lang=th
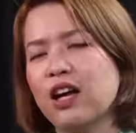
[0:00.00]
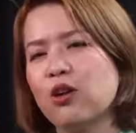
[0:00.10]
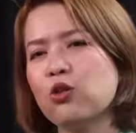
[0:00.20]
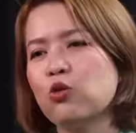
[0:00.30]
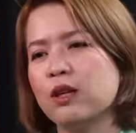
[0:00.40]

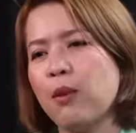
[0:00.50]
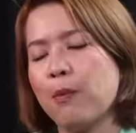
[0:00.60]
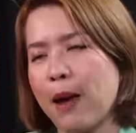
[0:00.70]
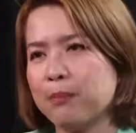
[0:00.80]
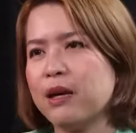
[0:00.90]
เขาอยู่ที่บ
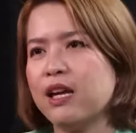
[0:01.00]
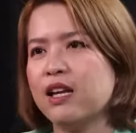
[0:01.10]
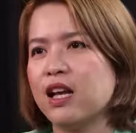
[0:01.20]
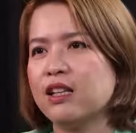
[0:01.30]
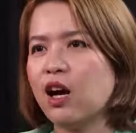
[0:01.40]
อก 8 ปี
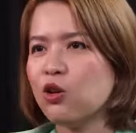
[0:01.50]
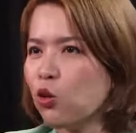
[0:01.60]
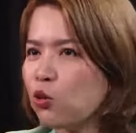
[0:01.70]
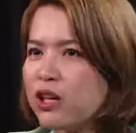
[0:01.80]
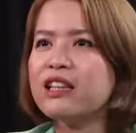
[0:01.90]
เนี่ยยิ่งเขา
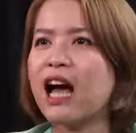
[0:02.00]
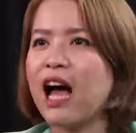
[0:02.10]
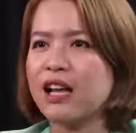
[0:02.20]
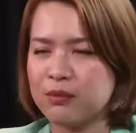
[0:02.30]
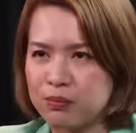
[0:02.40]
อยู่ยิ่งนาน